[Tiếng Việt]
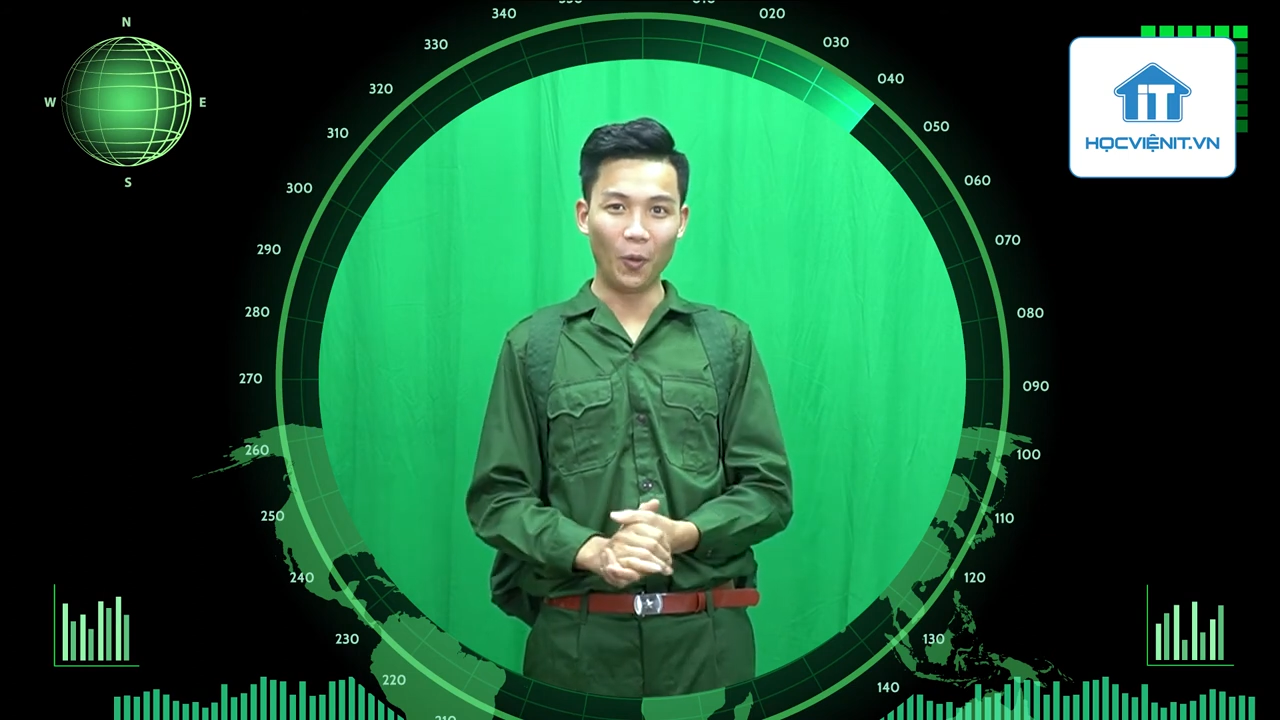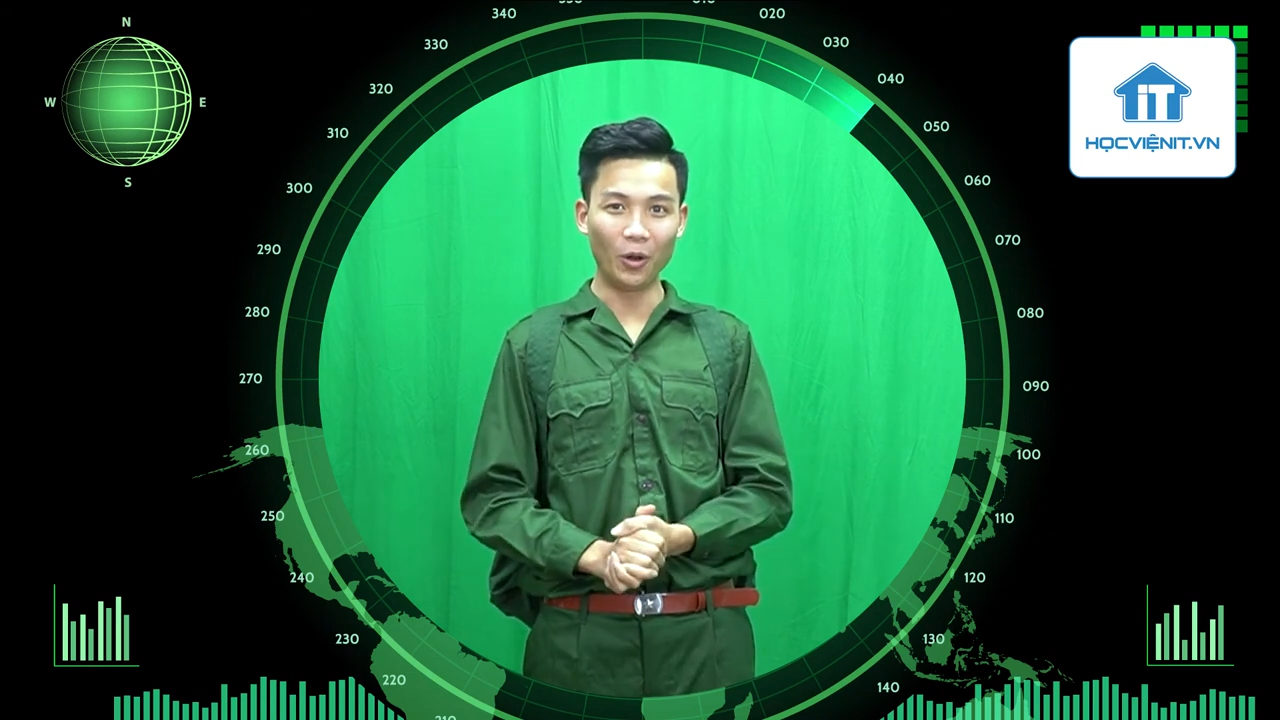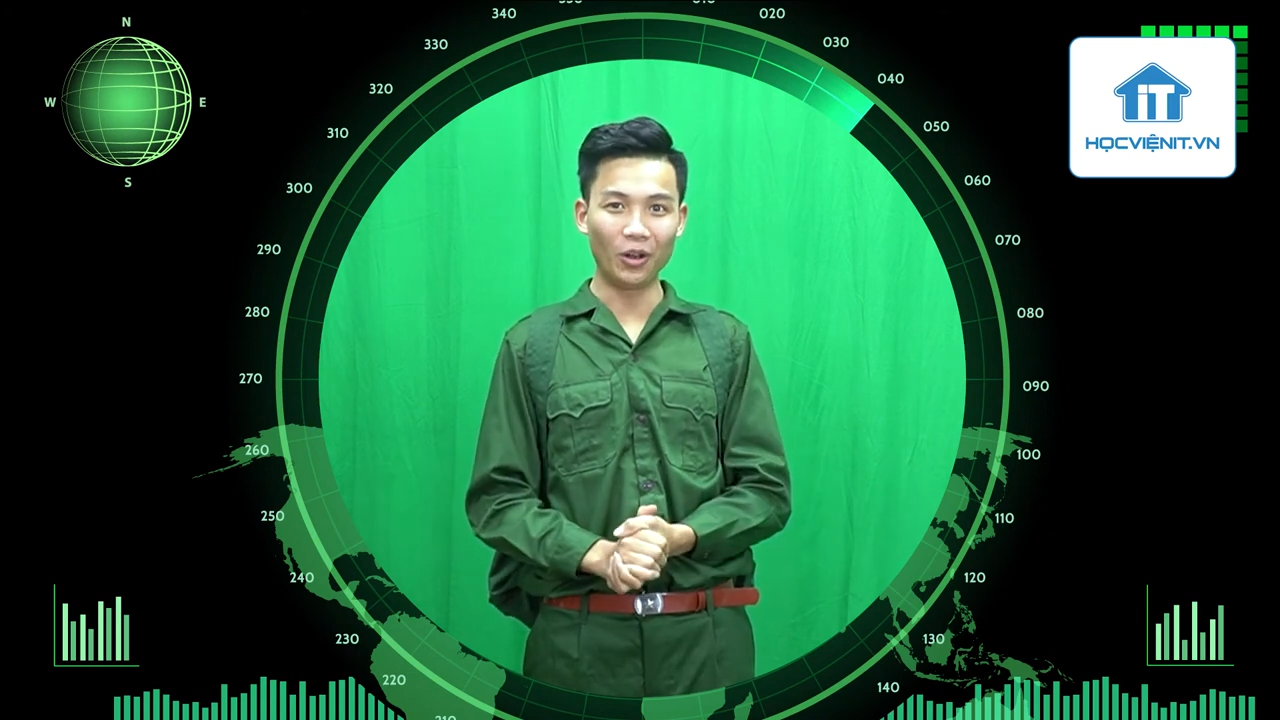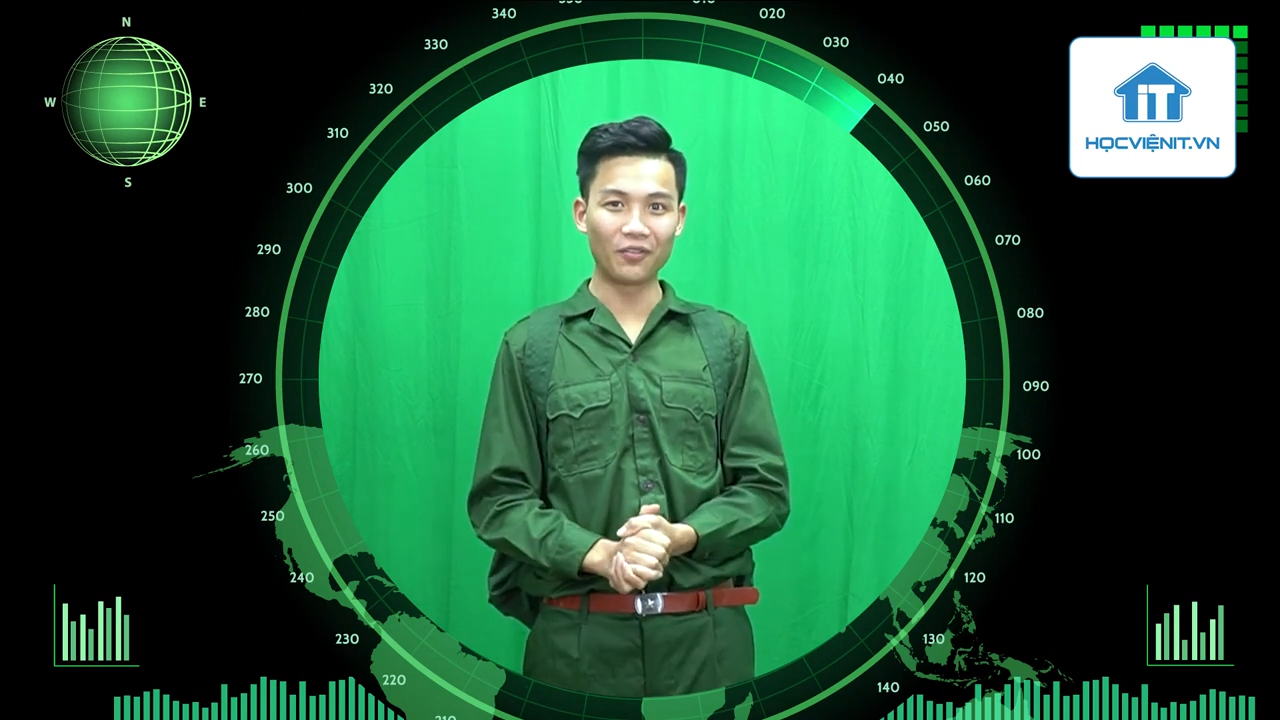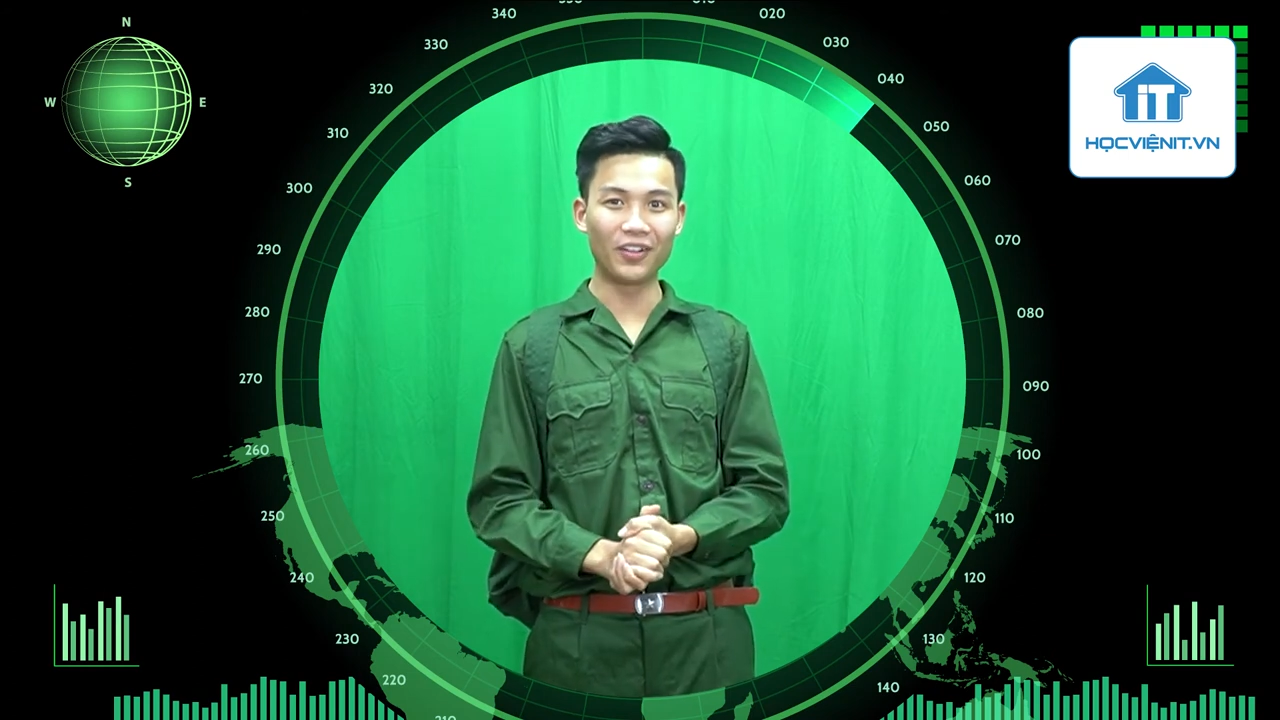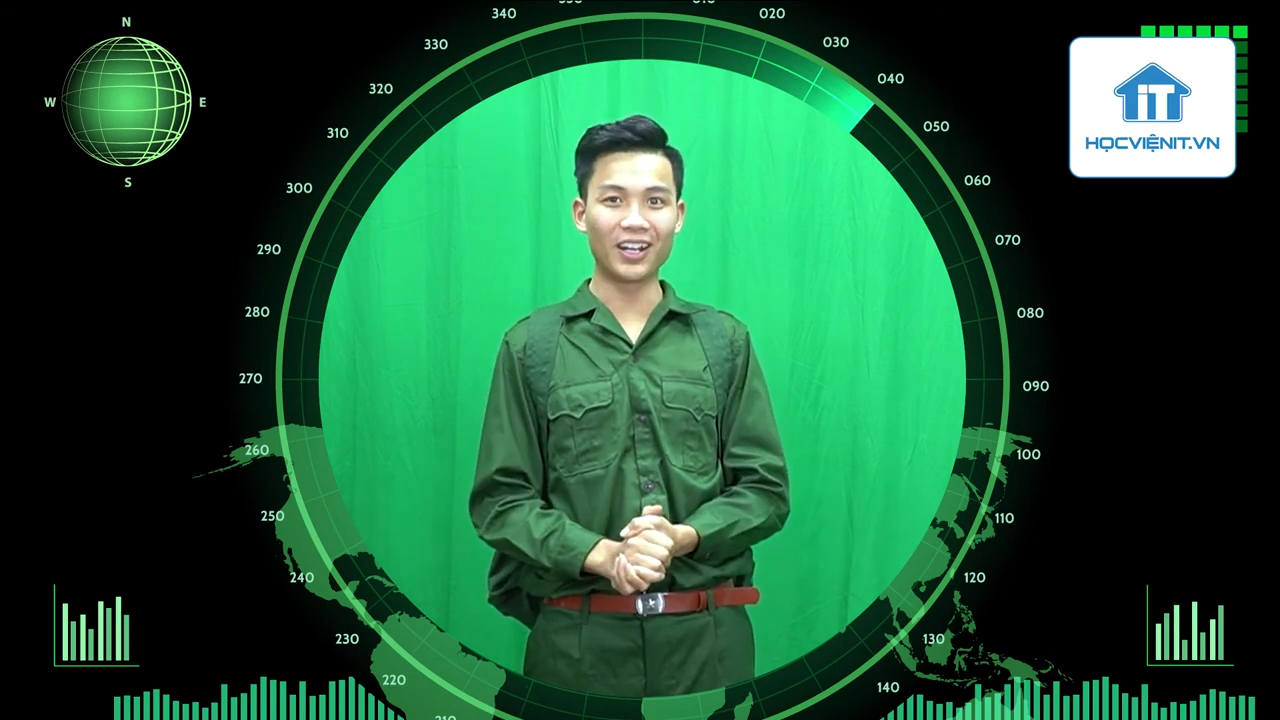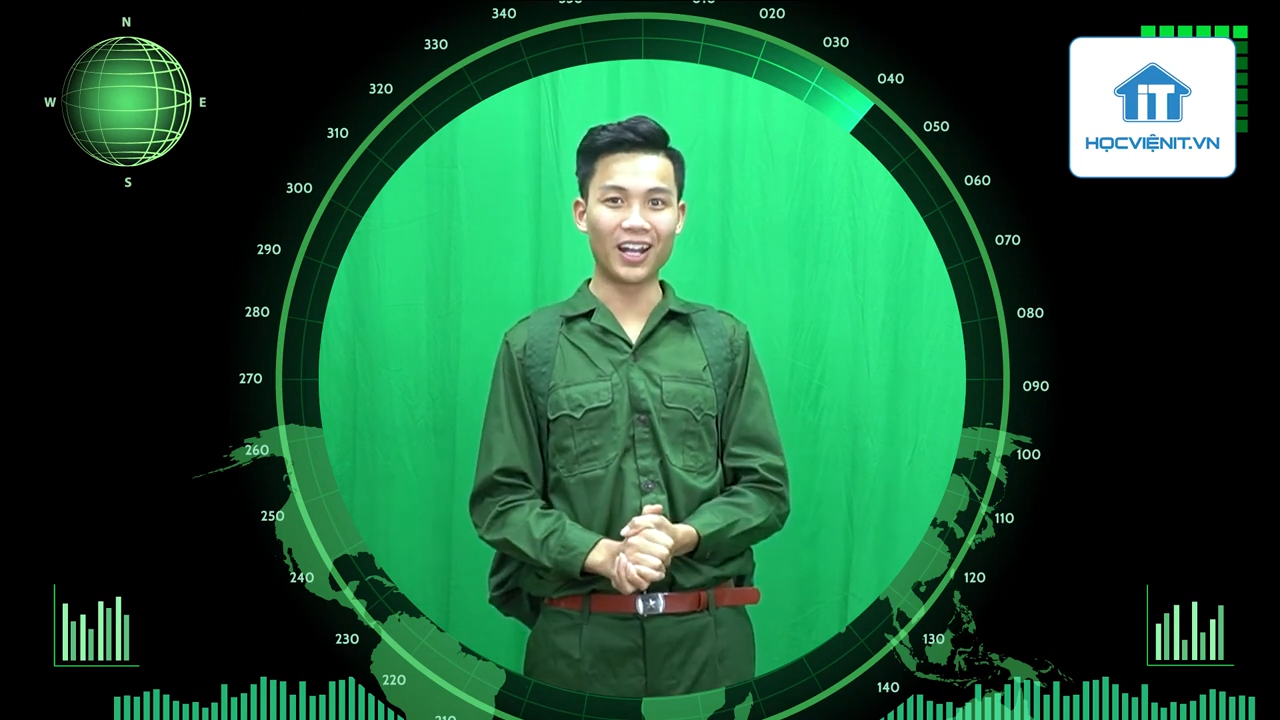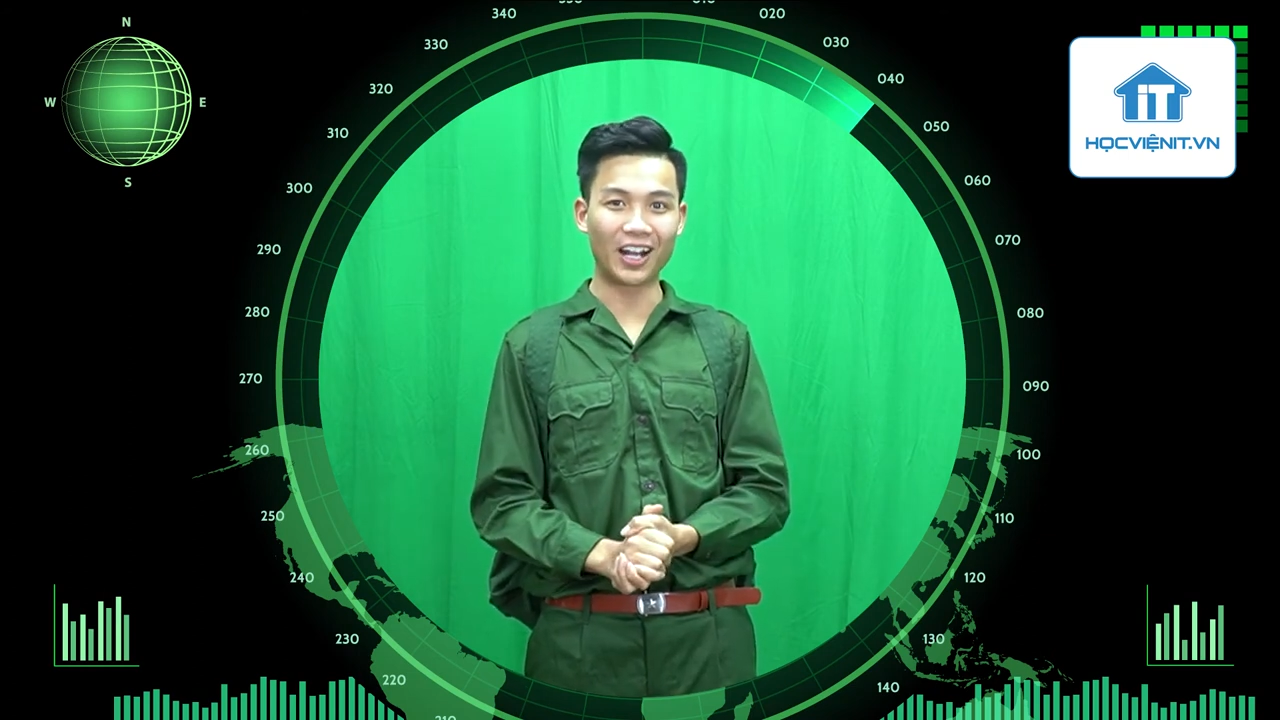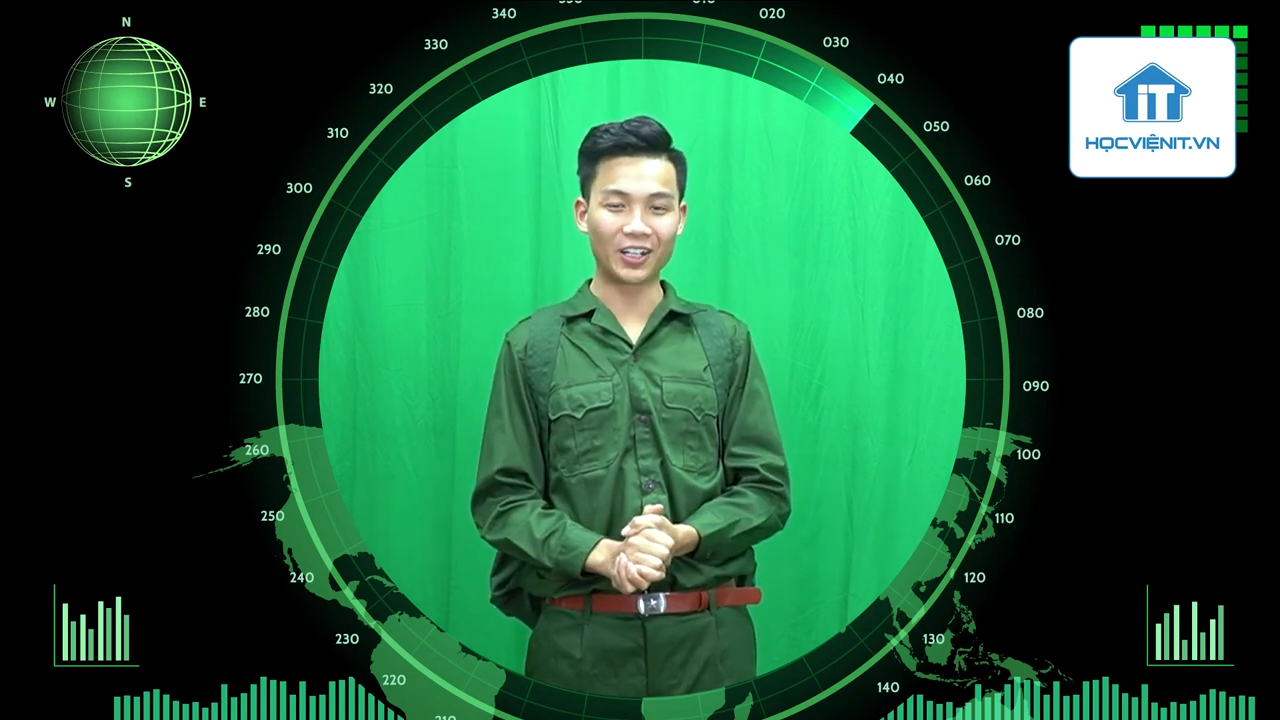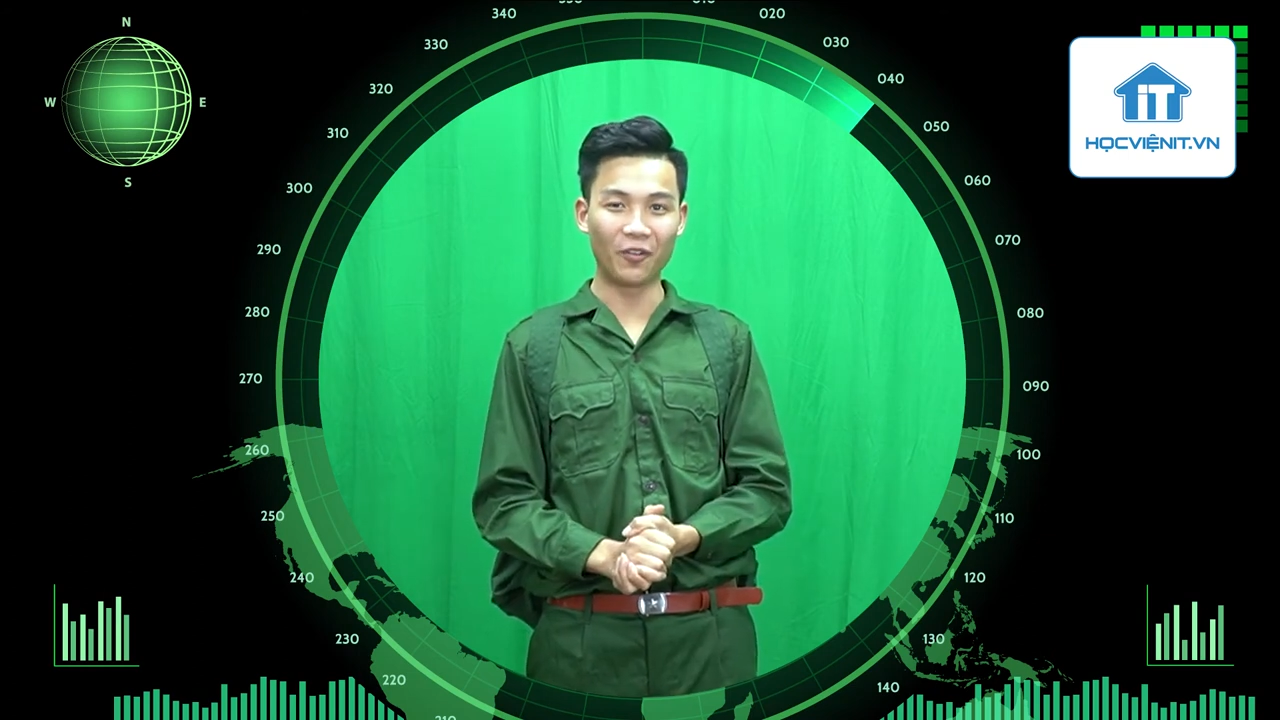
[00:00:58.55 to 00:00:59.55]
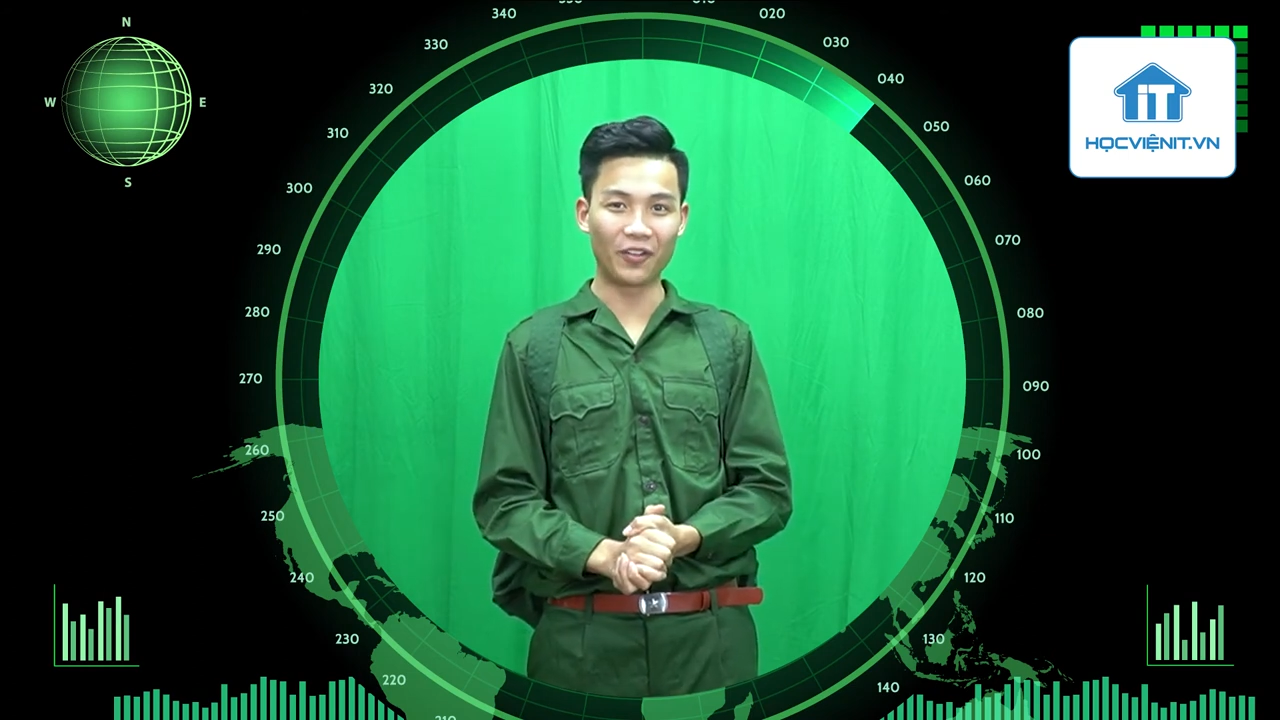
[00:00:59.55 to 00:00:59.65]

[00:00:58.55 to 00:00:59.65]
huấn luyện viên hàng đầu